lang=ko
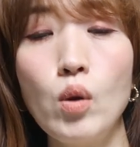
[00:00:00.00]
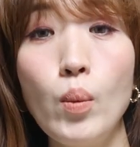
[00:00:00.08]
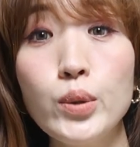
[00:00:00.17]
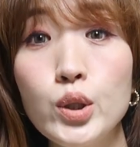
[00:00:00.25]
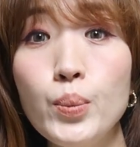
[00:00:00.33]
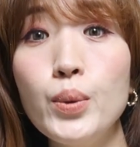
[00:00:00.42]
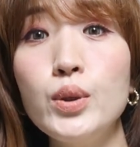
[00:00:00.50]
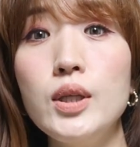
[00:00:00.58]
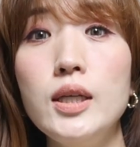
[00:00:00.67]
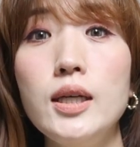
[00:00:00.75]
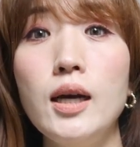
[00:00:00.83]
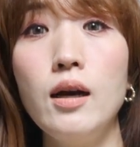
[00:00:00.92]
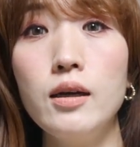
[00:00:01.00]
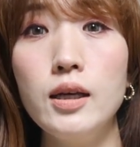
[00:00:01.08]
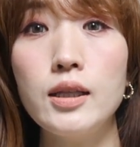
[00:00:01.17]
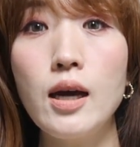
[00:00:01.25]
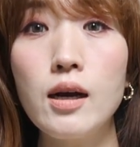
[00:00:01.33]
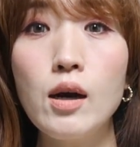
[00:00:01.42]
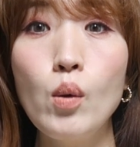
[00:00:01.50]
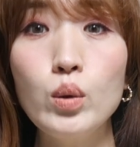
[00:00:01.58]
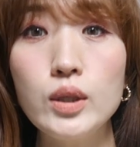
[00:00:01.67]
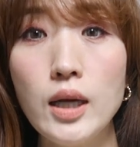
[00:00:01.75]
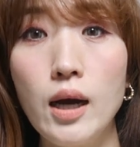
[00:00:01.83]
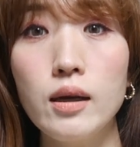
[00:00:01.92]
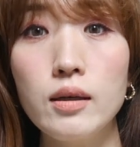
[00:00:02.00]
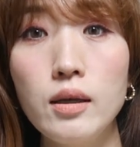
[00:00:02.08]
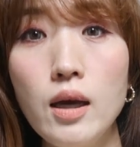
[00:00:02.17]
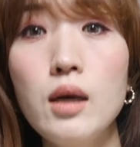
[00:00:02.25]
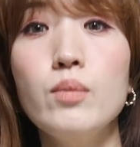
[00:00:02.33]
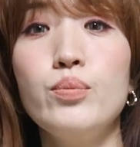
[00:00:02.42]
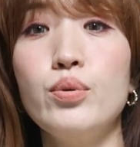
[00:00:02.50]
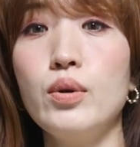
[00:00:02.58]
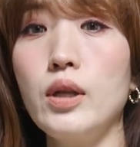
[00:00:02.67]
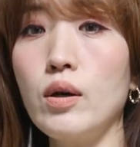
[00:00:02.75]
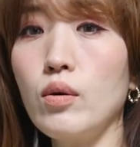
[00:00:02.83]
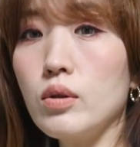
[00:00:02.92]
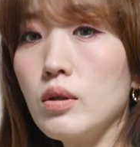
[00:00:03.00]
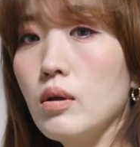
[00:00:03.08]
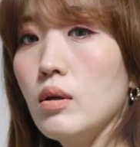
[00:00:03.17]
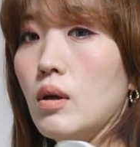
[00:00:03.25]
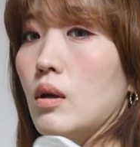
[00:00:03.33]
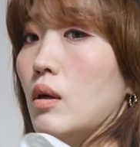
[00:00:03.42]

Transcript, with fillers: 너무 스포티하게 다가오지 않게 풀어냈거든요.